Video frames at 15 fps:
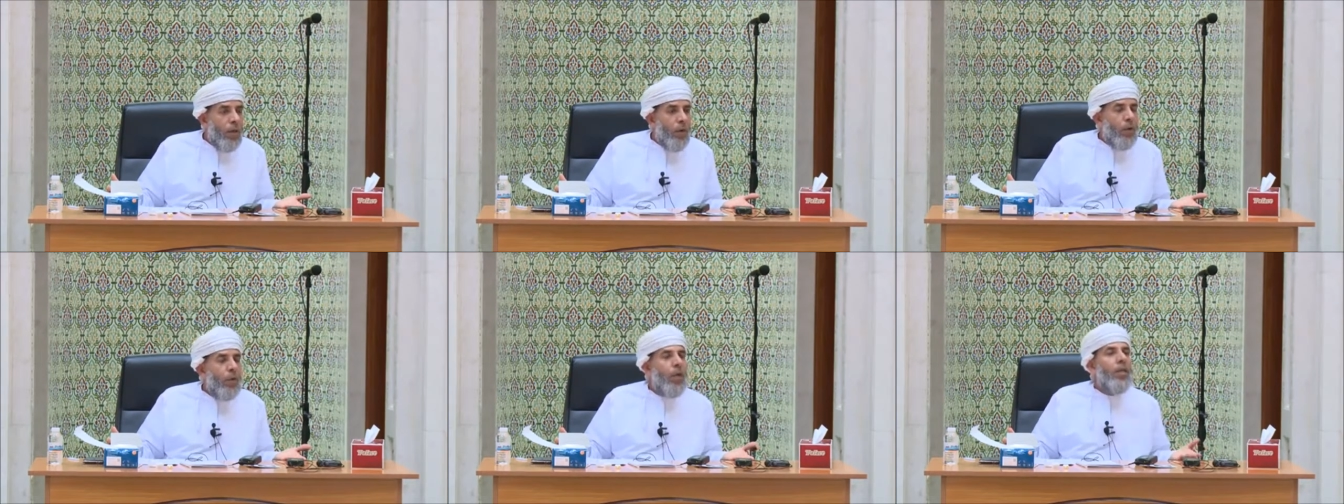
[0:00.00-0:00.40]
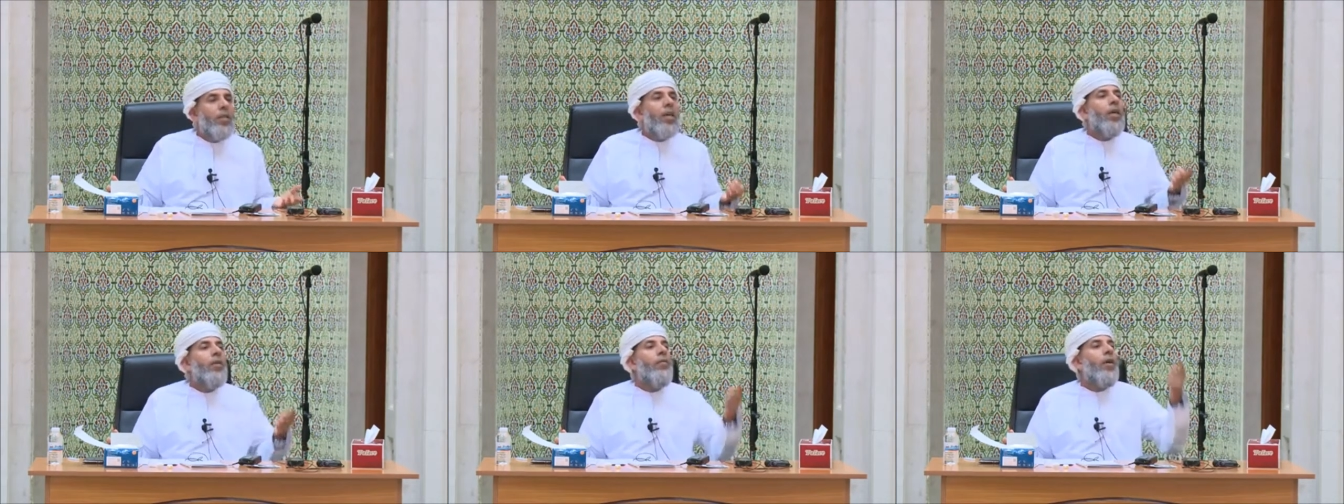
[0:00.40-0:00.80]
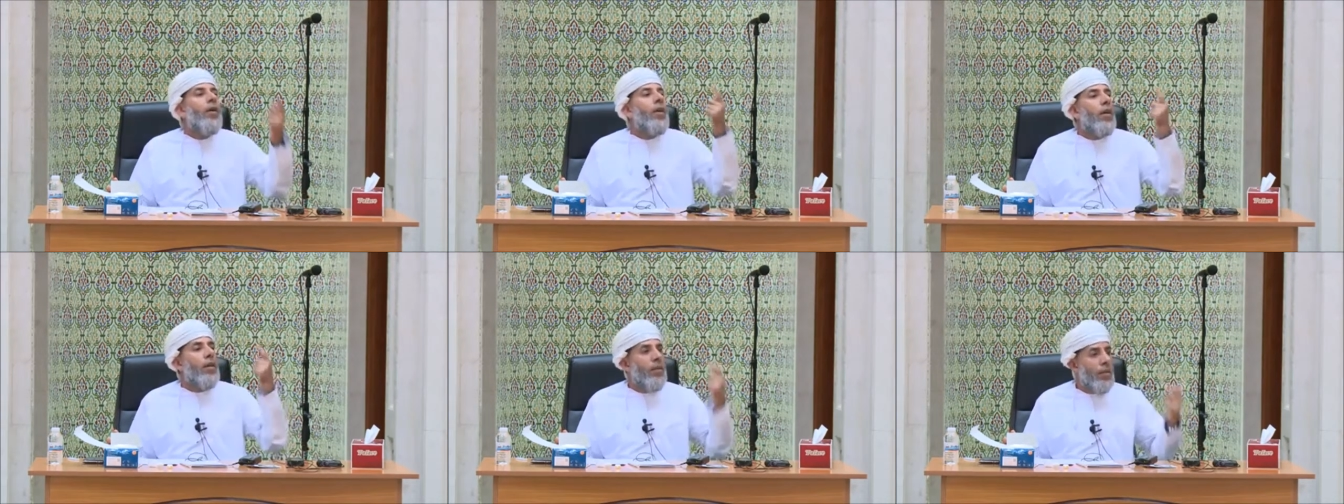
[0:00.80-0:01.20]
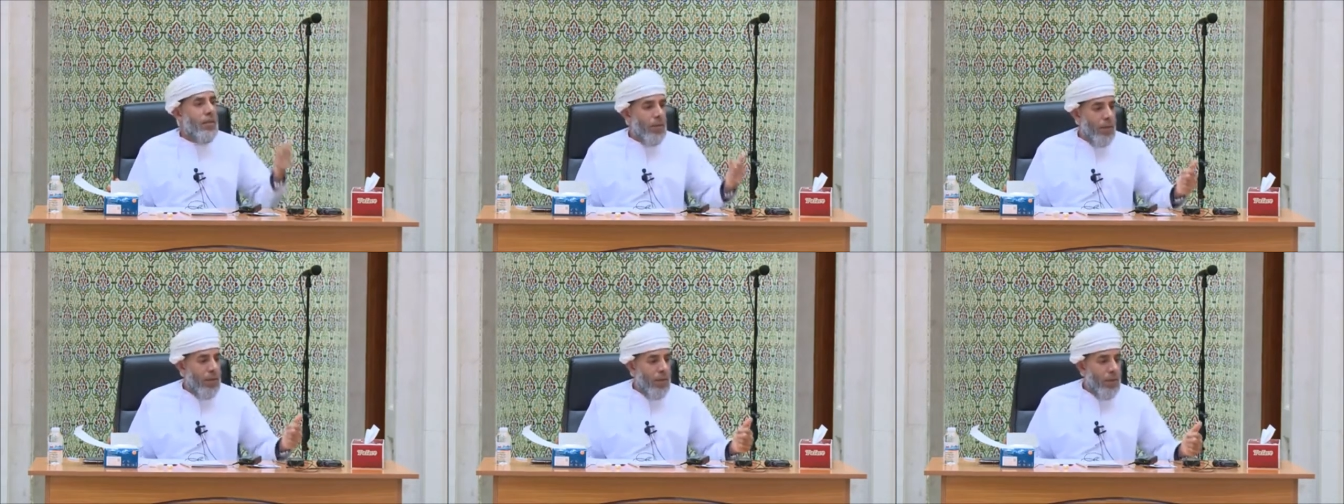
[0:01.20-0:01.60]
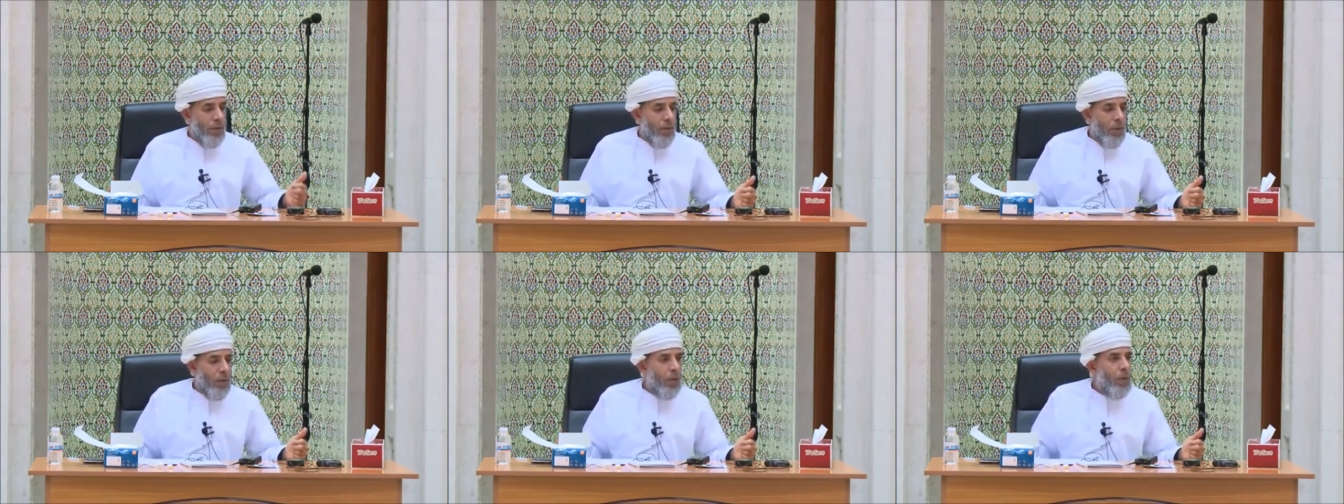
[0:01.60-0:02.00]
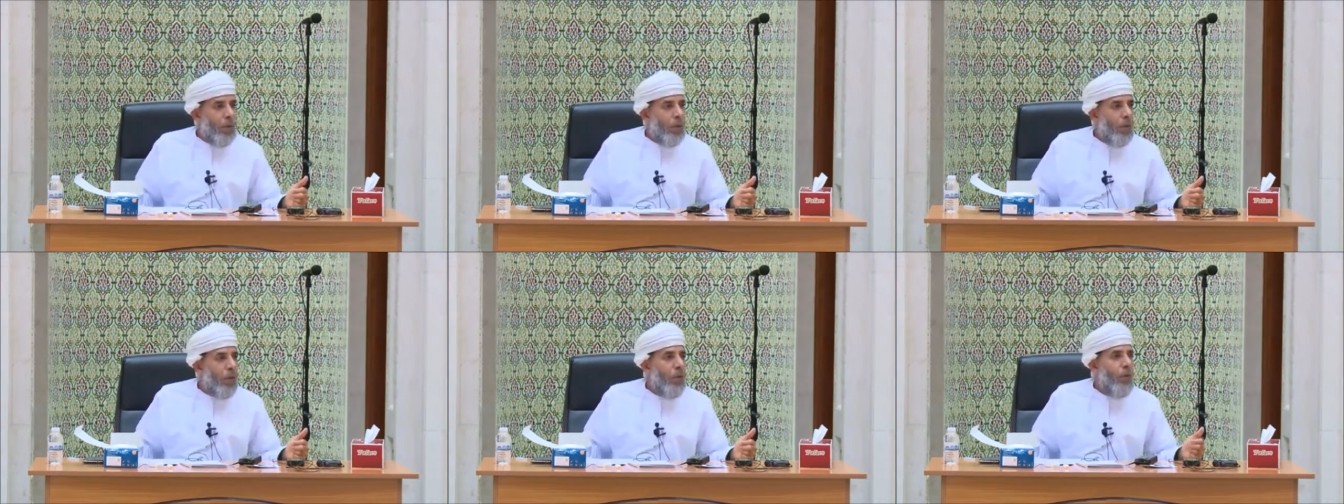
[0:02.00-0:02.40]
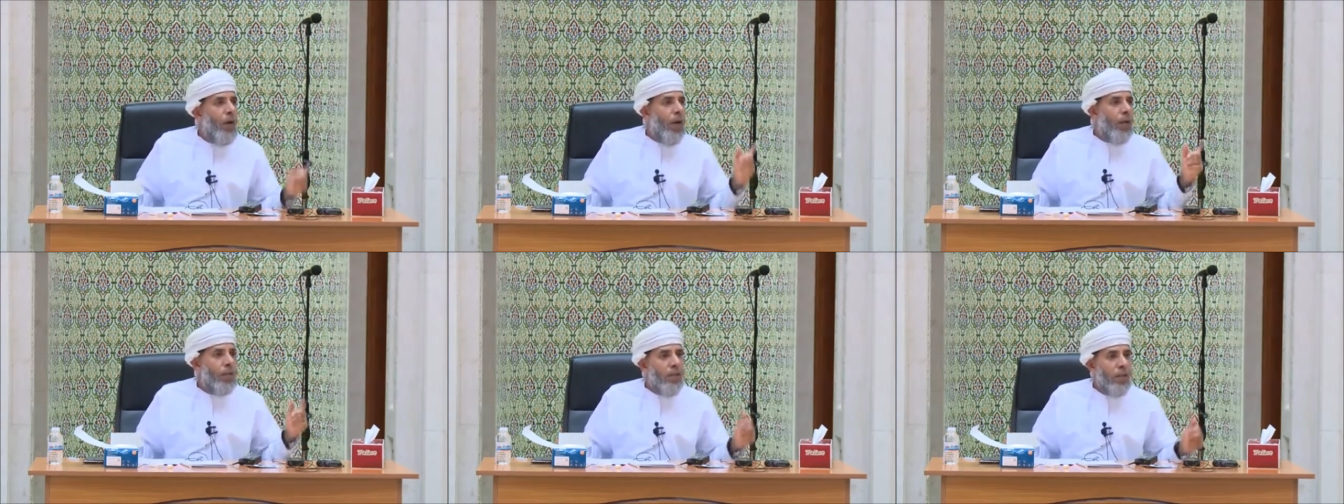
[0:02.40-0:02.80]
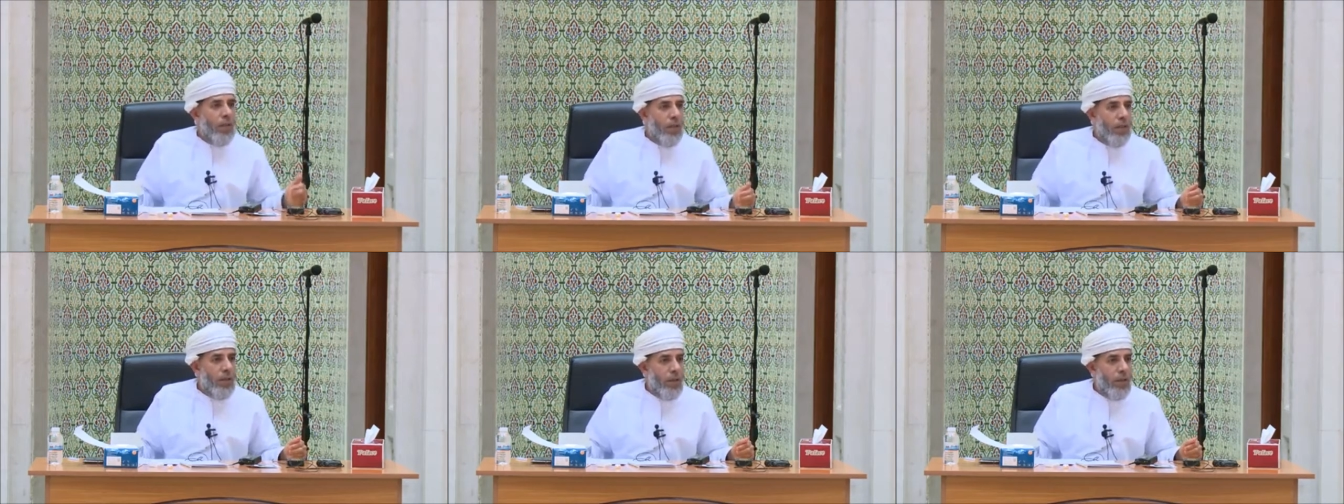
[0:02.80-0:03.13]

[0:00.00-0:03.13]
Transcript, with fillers: وقالت خايفانه انا وفحصتها